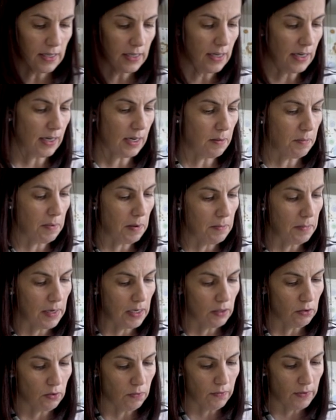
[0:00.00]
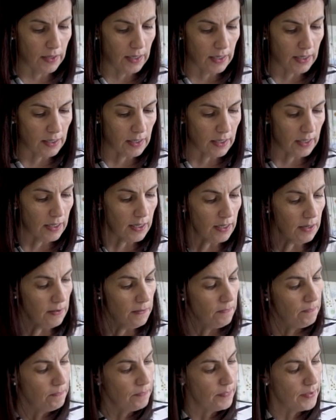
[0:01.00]
esse acabamento vem aqui
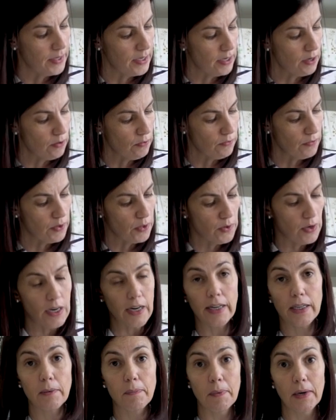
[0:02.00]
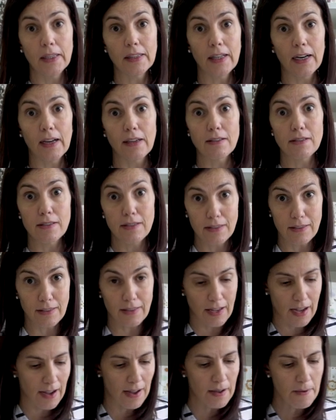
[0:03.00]
e eu viro ele aqui para trás,
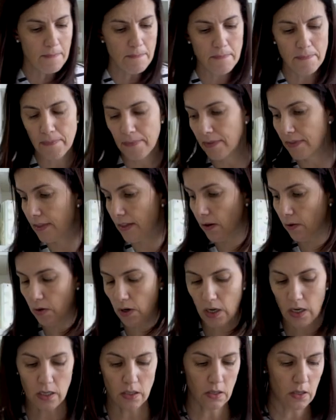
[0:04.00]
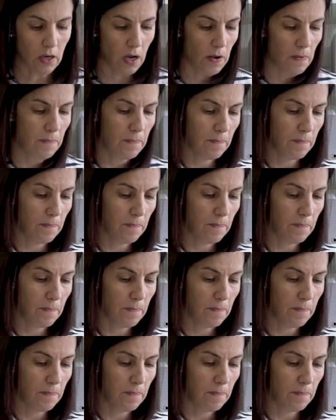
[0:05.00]
tá? Então olha só.